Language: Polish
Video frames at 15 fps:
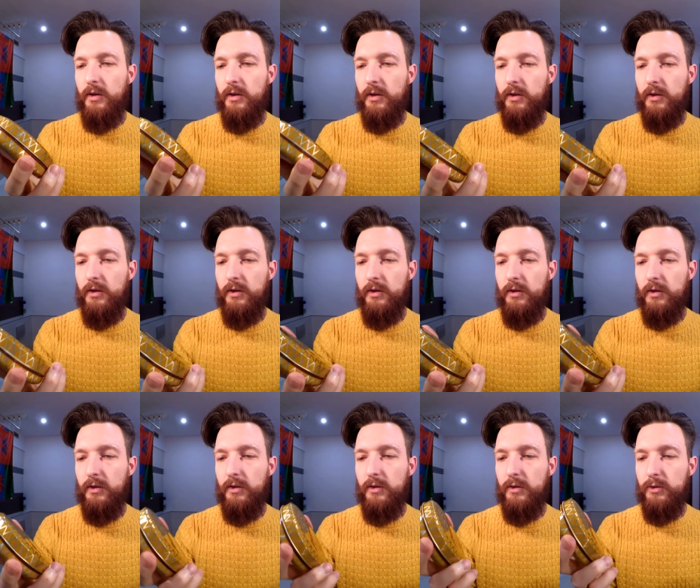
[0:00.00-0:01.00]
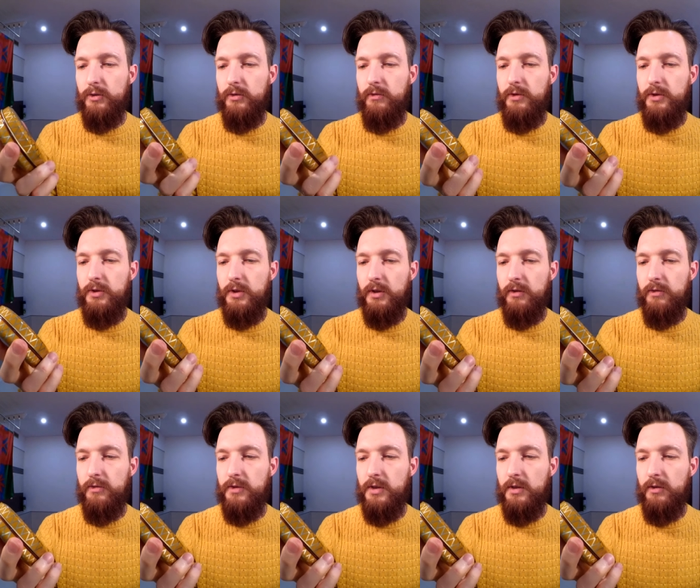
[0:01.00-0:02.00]
E, oczywiście
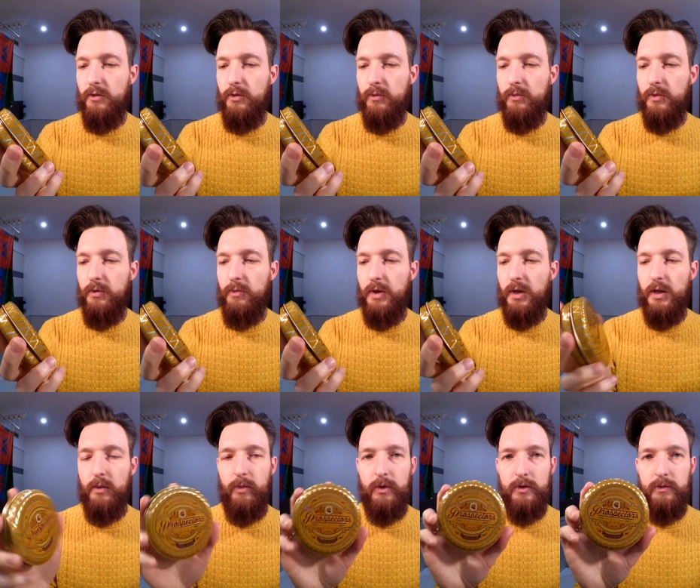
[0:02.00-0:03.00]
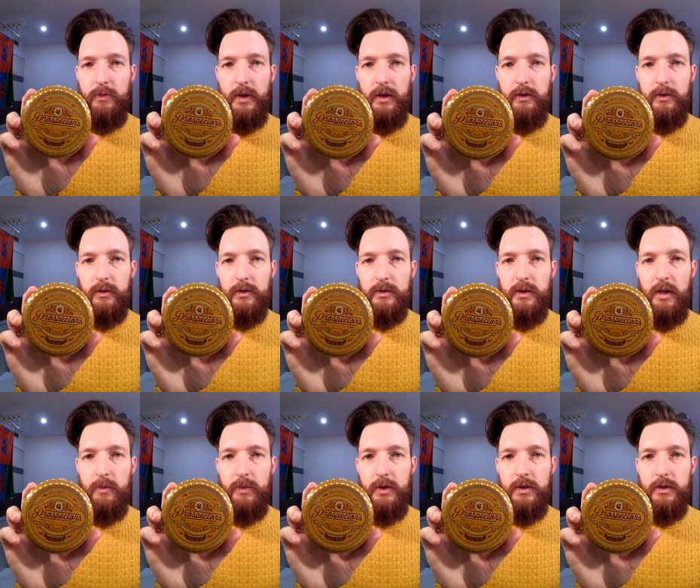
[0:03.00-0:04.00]
w centrum marka Prospectors,
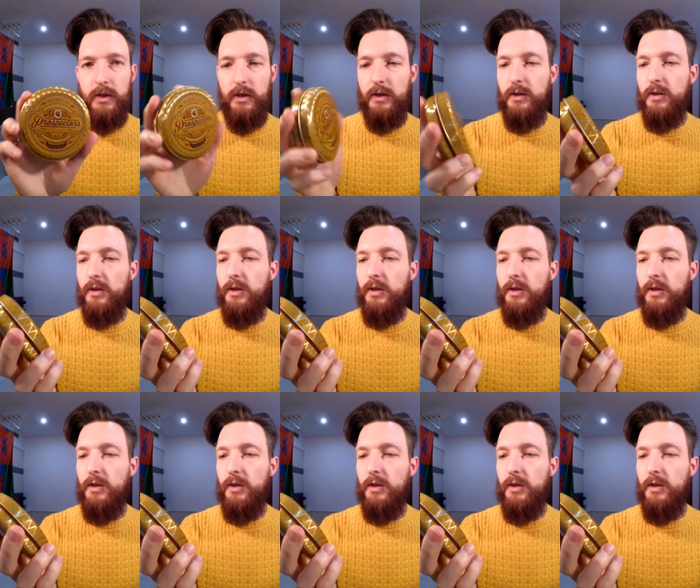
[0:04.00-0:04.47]
napis, tak?